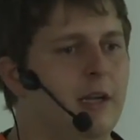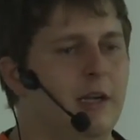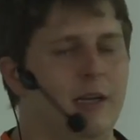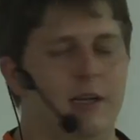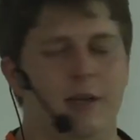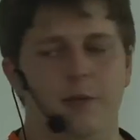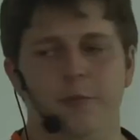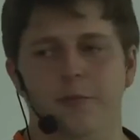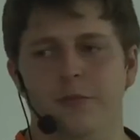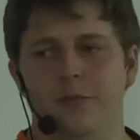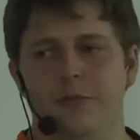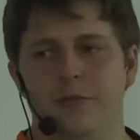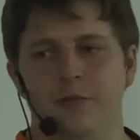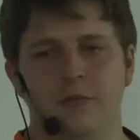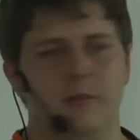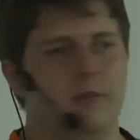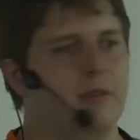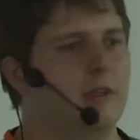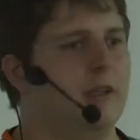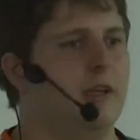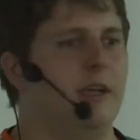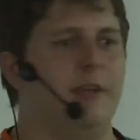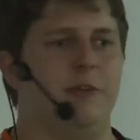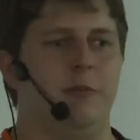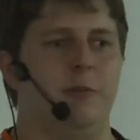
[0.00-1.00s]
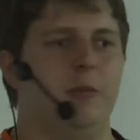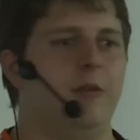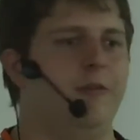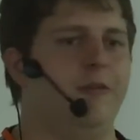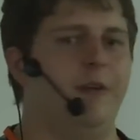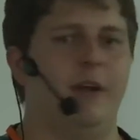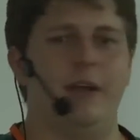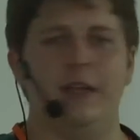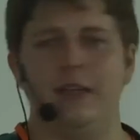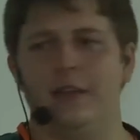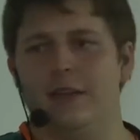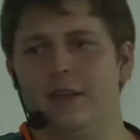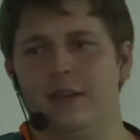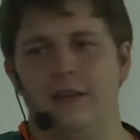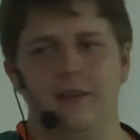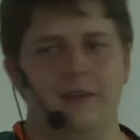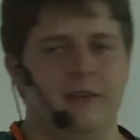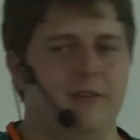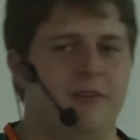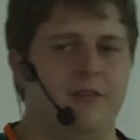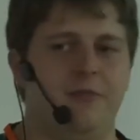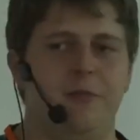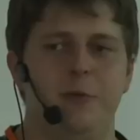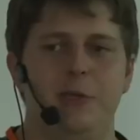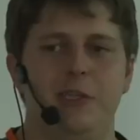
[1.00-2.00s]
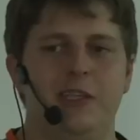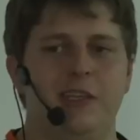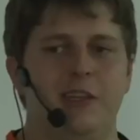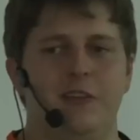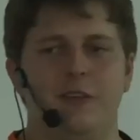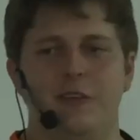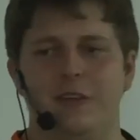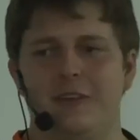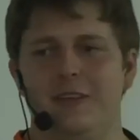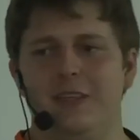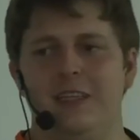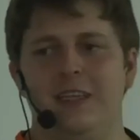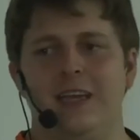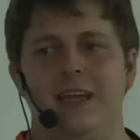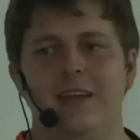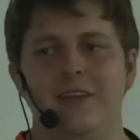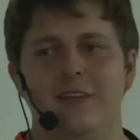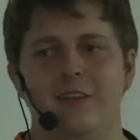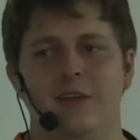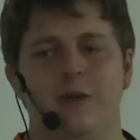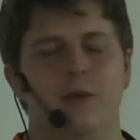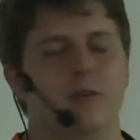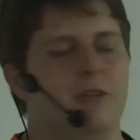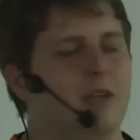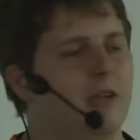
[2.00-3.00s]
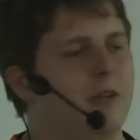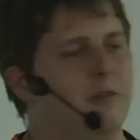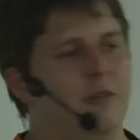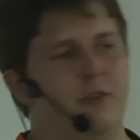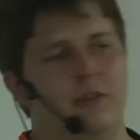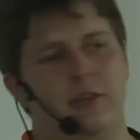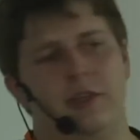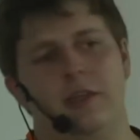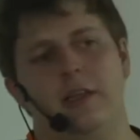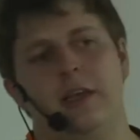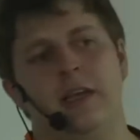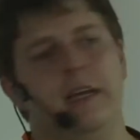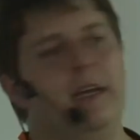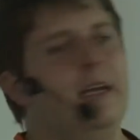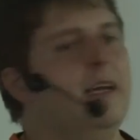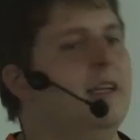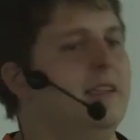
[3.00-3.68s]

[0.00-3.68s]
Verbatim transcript: Ähm, also mir fallen da, ich möchte jetzt nicht einzeln rausgreifen, aber der,